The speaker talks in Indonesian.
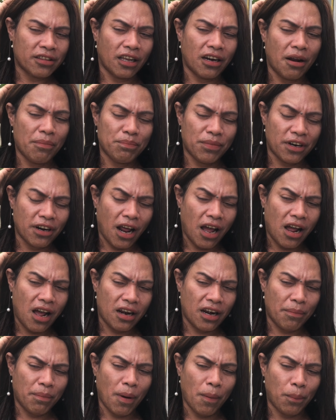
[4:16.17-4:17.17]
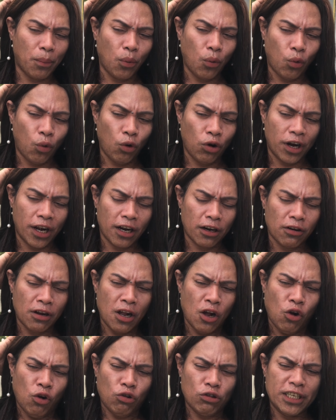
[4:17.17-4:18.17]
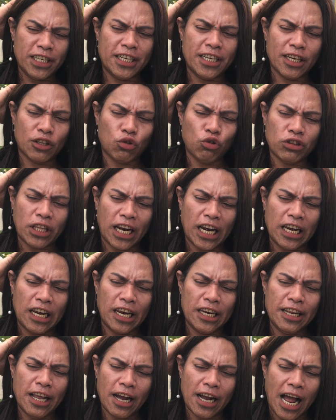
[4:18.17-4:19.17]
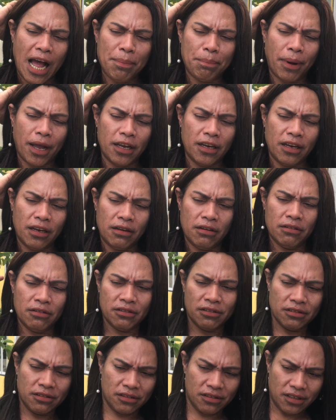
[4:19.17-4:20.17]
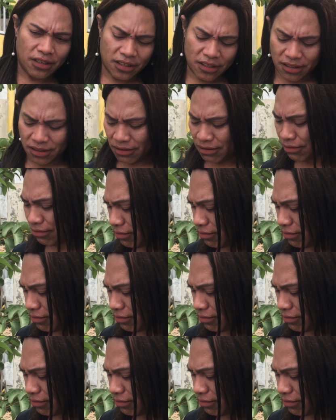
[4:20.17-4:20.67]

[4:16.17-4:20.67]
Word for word: tara pernah dapat pukul dan kira tuh tara lelia ke apa i? Eh? Yes.